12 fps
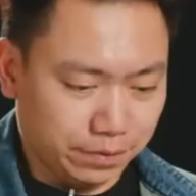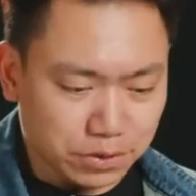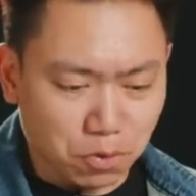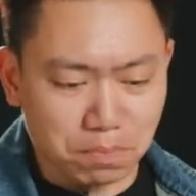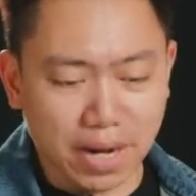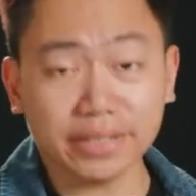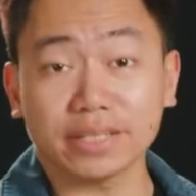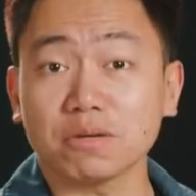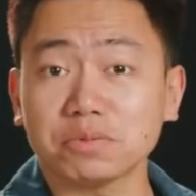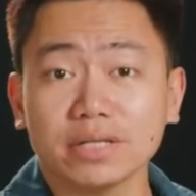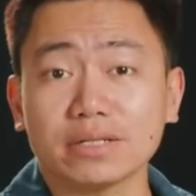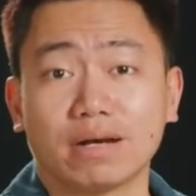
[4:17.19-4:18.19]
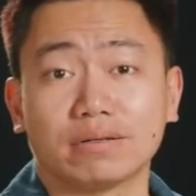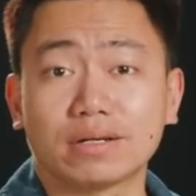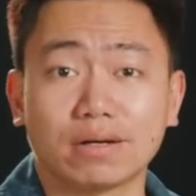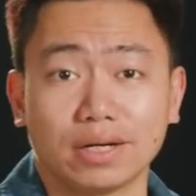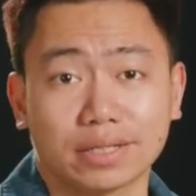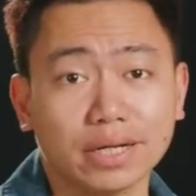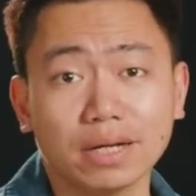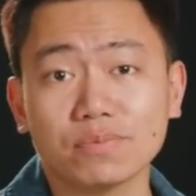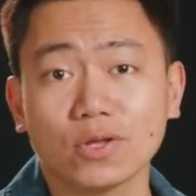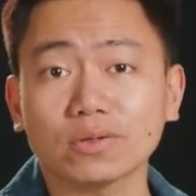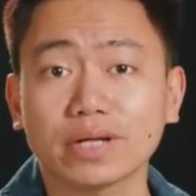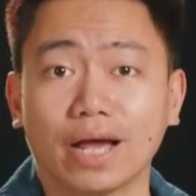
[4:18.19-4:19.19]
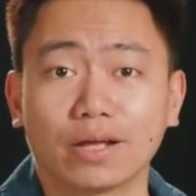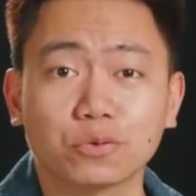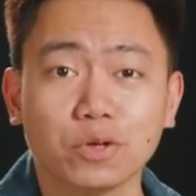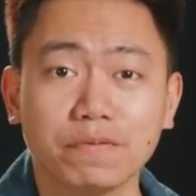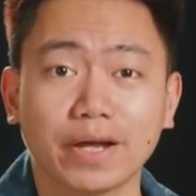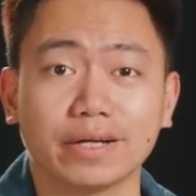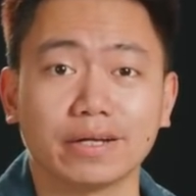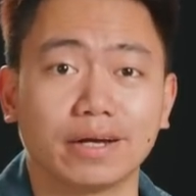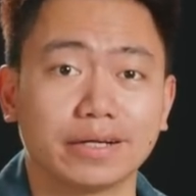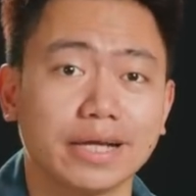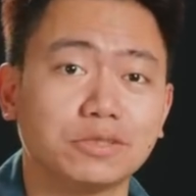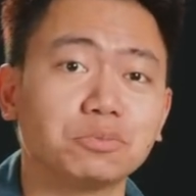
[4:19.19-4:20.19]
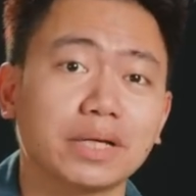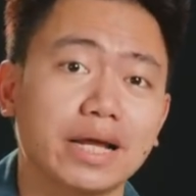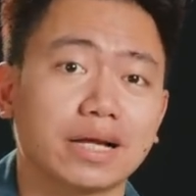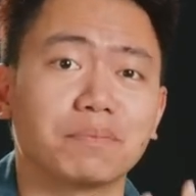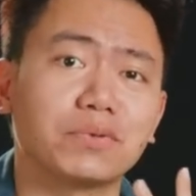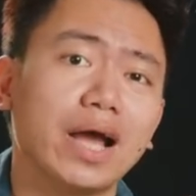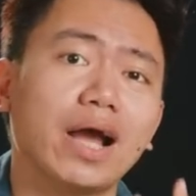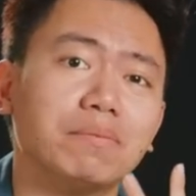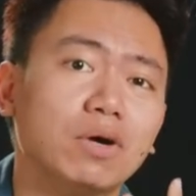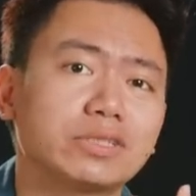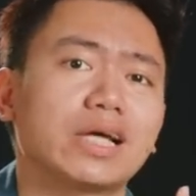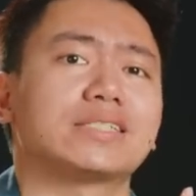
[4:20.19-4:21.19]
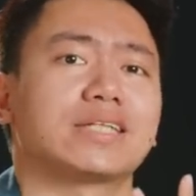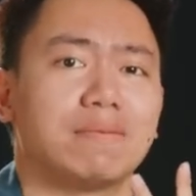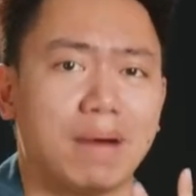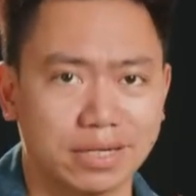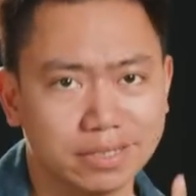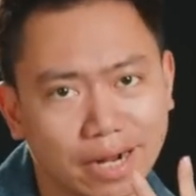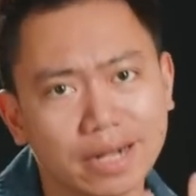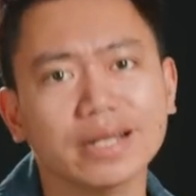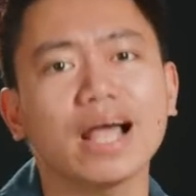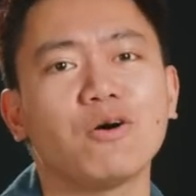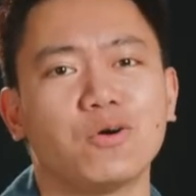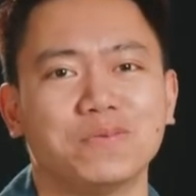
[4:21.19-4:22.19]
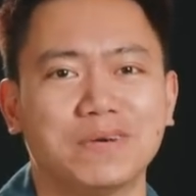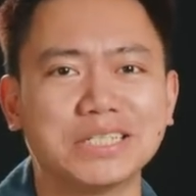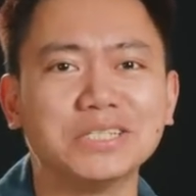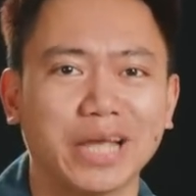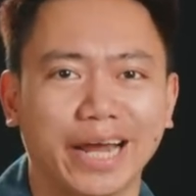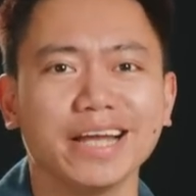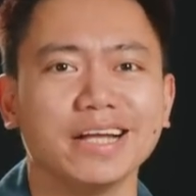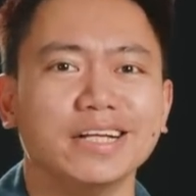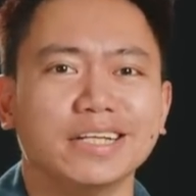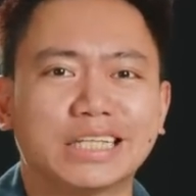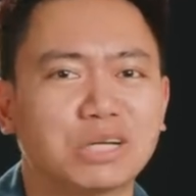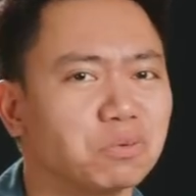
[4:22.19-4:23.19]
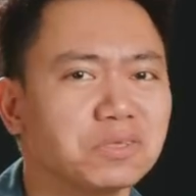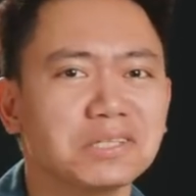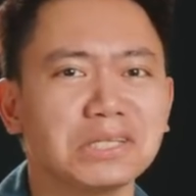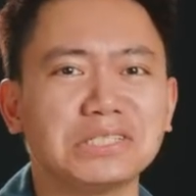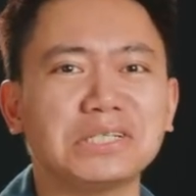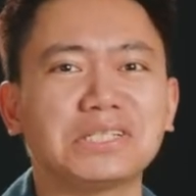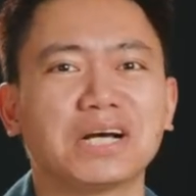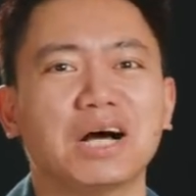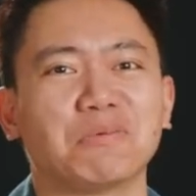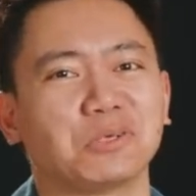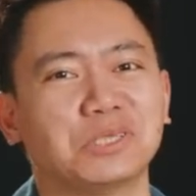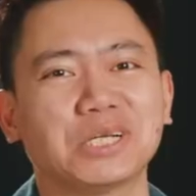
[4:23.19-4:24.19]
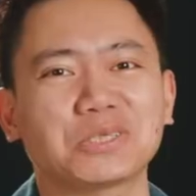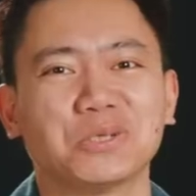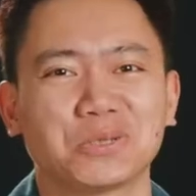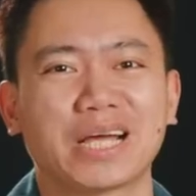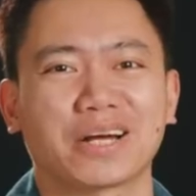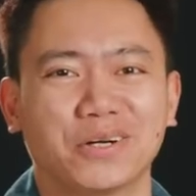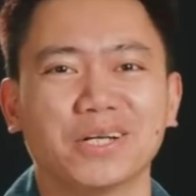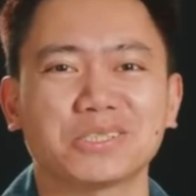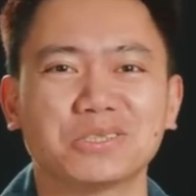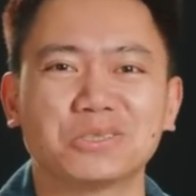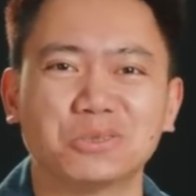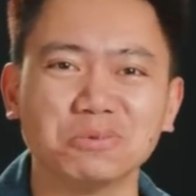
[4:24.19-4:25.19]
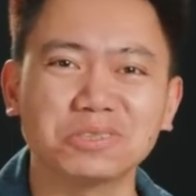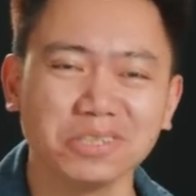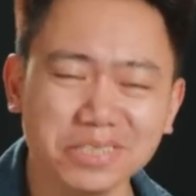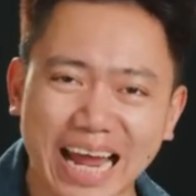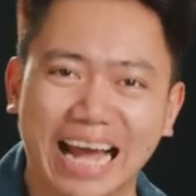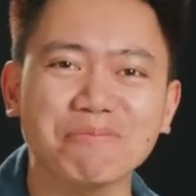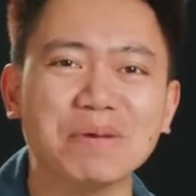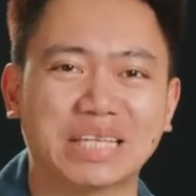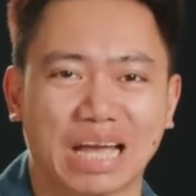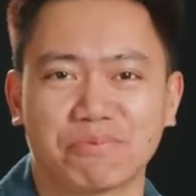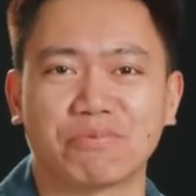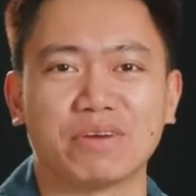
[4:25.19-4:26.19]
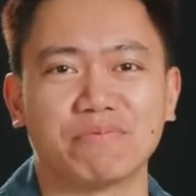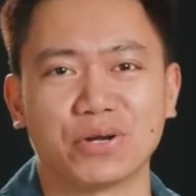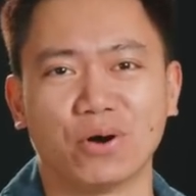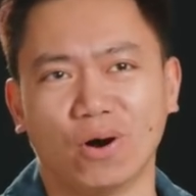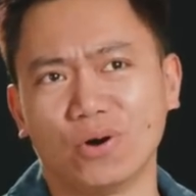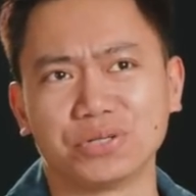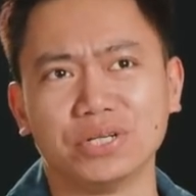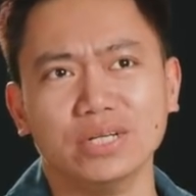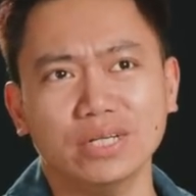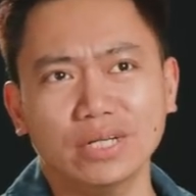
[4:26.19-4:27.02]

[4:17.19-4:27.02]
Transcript: Phân khúc B thì không chiếc nào được gọi là cách âm tốt cả. Tuy vậy, ở đây chúng ta đề cập tới hai mẫu xe giá bán khá cao và như thế thì cũng tương tự như trường hợp của chiếc Toyota Cross, chúng xứng đáng bị than phiền về độ ồn.